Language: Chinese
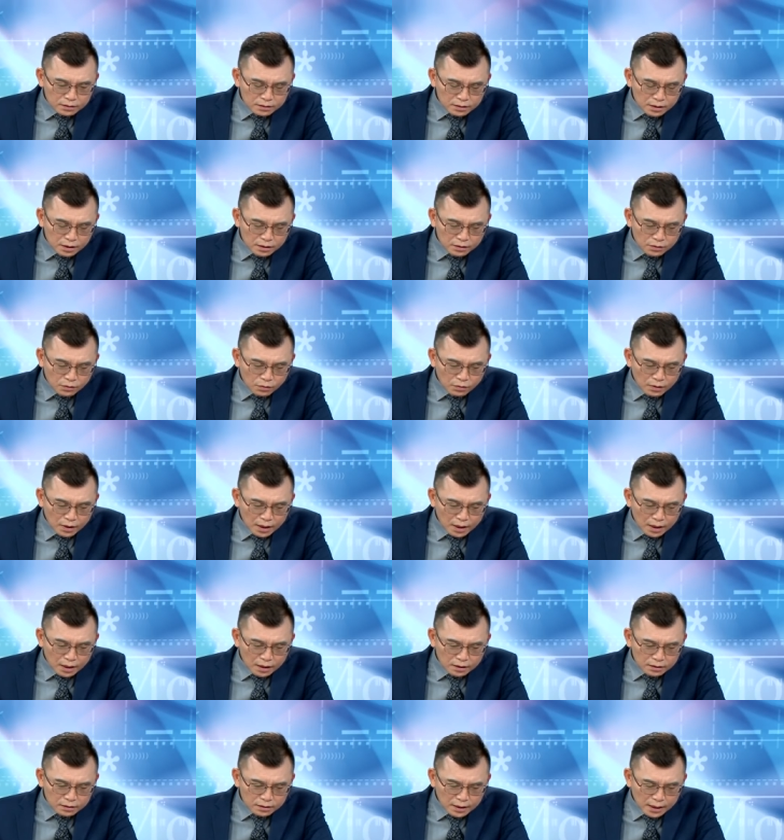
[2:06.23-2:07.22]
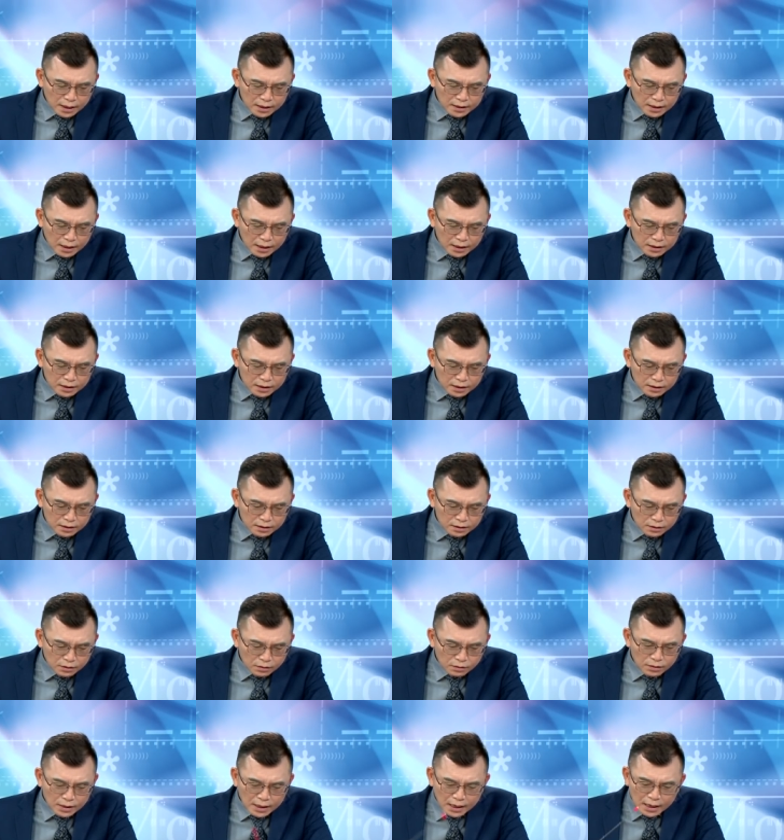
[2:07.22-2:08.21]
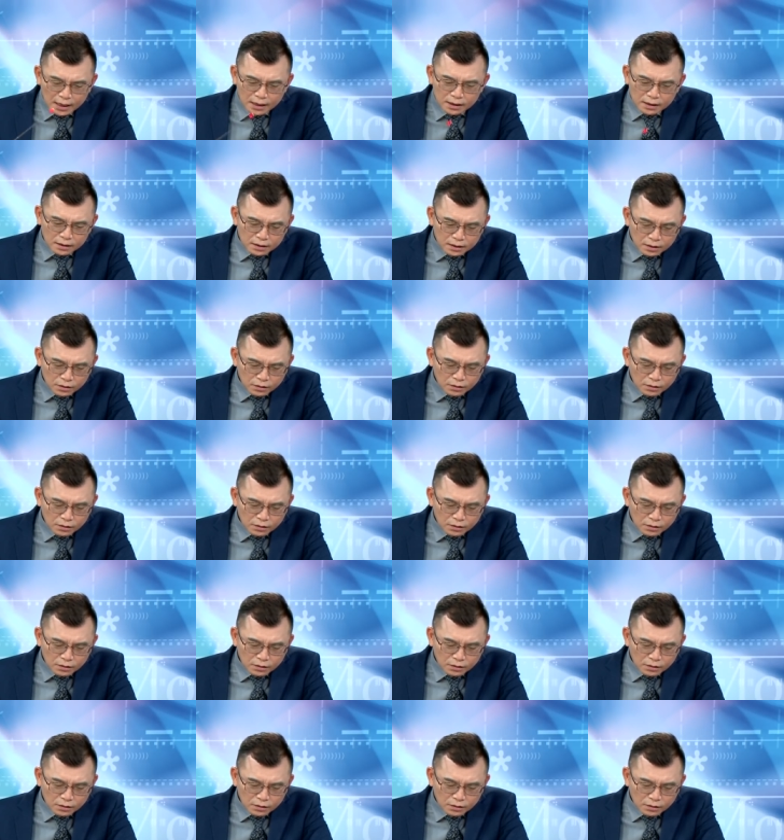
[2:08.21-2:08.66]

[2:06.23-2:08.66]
联华、台达电、红海，